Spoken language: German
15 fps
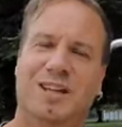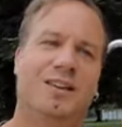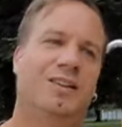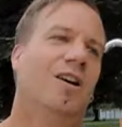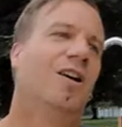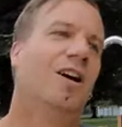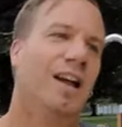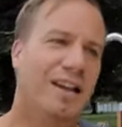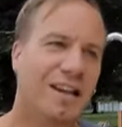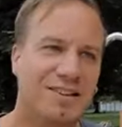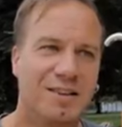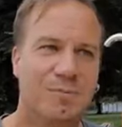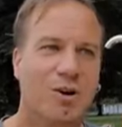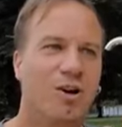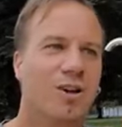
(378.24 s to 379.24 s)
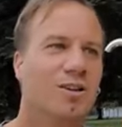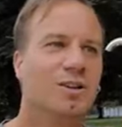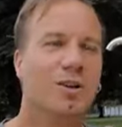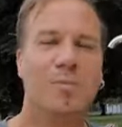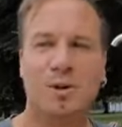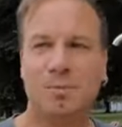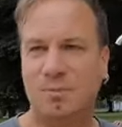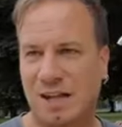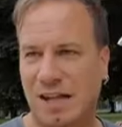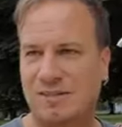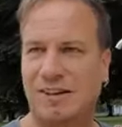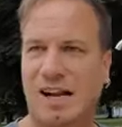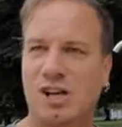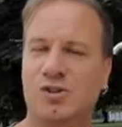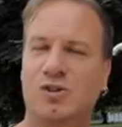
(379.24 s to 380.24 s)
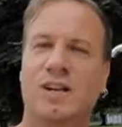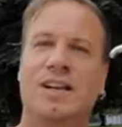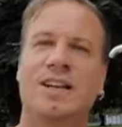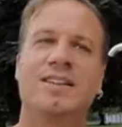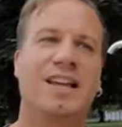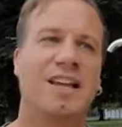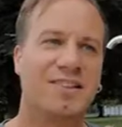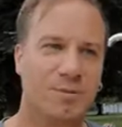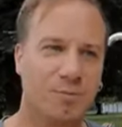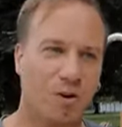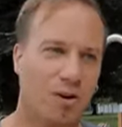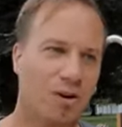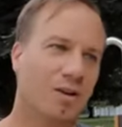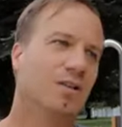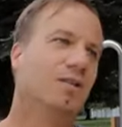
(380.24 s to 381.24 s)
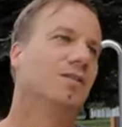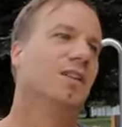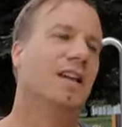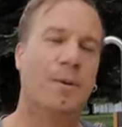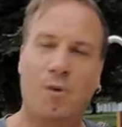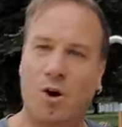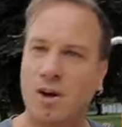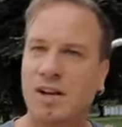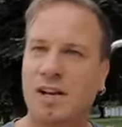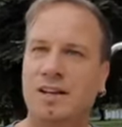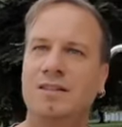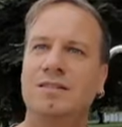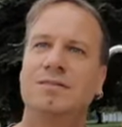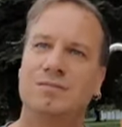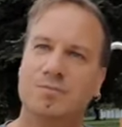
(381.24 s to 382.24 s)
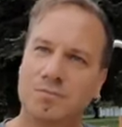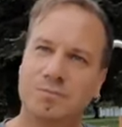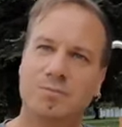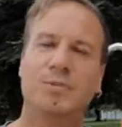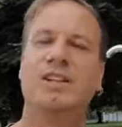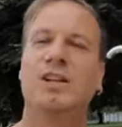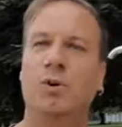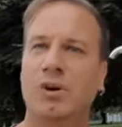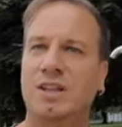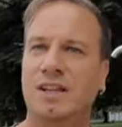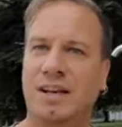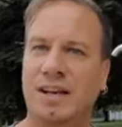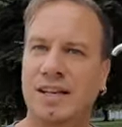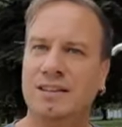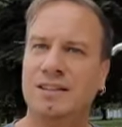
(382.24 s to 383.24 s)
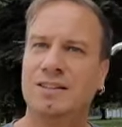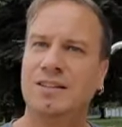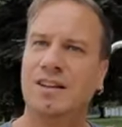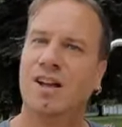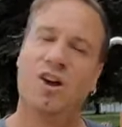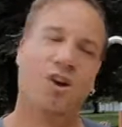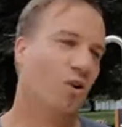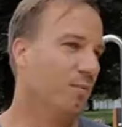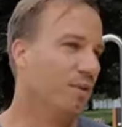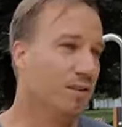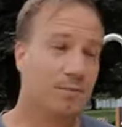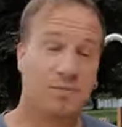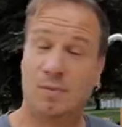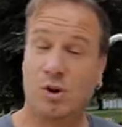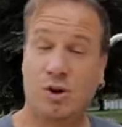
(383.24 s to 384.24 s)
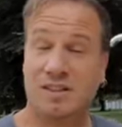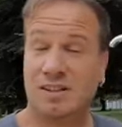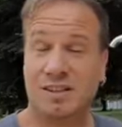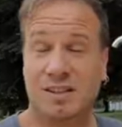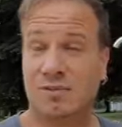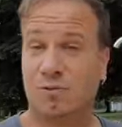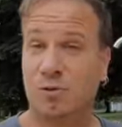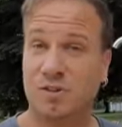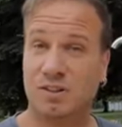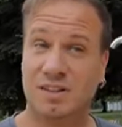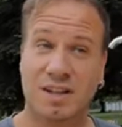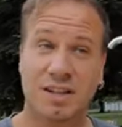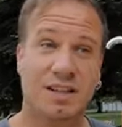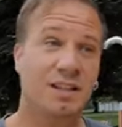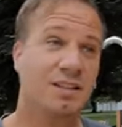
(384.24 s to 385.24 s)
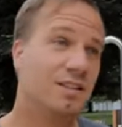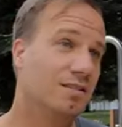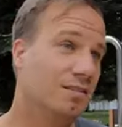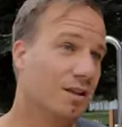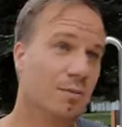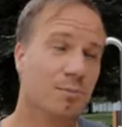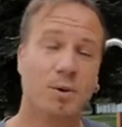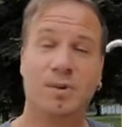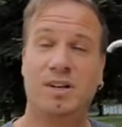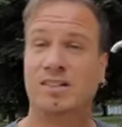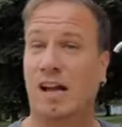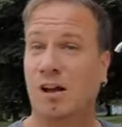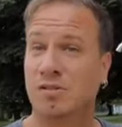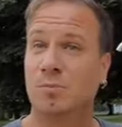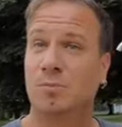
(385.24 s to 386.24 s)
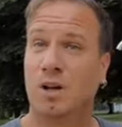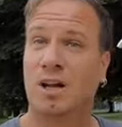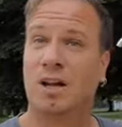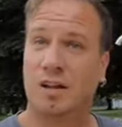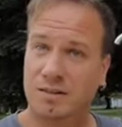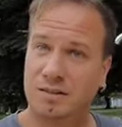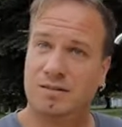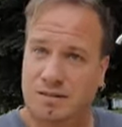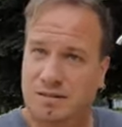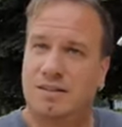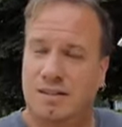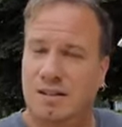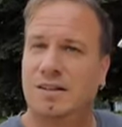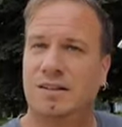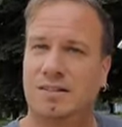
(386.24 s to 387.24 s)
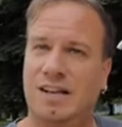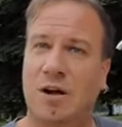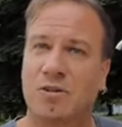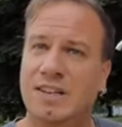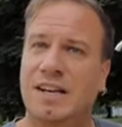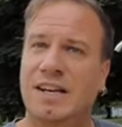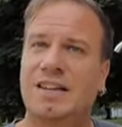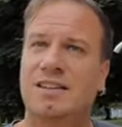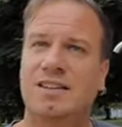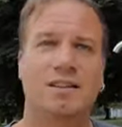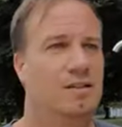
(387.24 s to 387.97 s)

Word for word: Ja, erst einmal, ich habe mit dem Personal schon geredet, erst einmal ermahnen, mit den Leuten reden. Und wenn, wenn man halt sieht, das funktioniert nicht, äh, wir haben das, Haus, äh, das Hausrecht,